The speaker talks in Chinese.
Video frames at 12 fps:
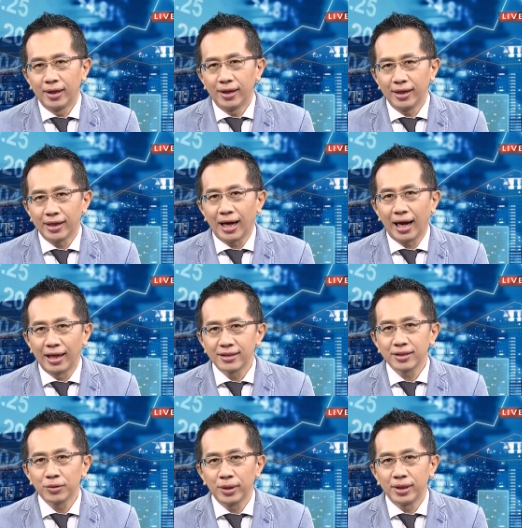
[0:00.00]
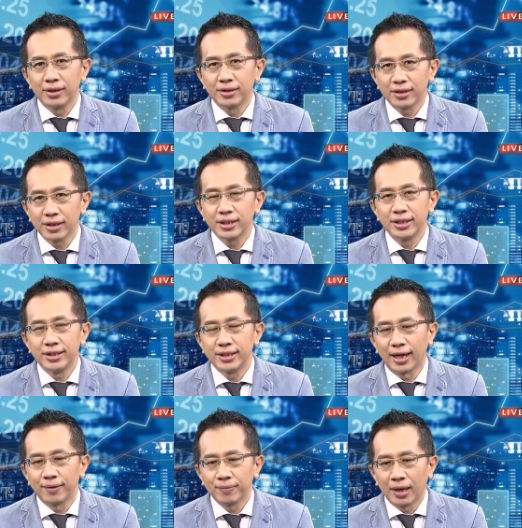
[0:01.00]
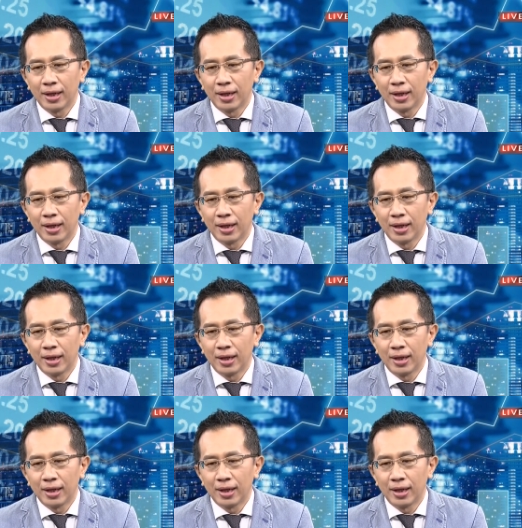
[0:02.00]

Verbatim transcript: 应该还是会升起一下。